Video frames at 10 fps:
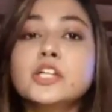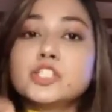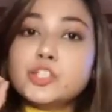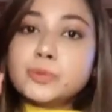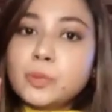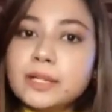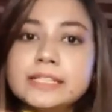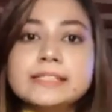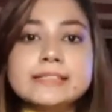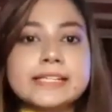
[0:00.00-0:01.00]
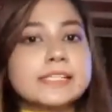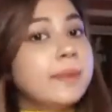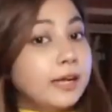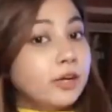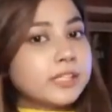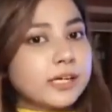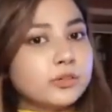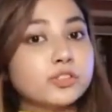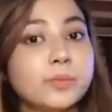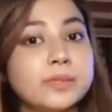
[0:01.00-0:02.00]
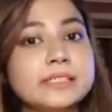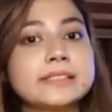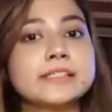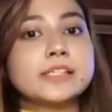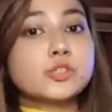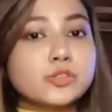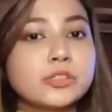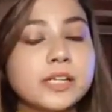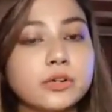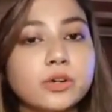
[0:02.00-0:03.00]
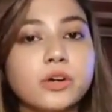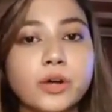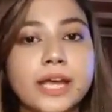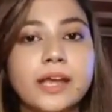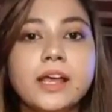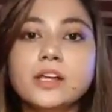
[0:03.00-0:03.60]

যে তোমাদের স্কিনটা ভালো থাকুক তোমাদের স্কিনটা সুস্থ থাকুক ওকে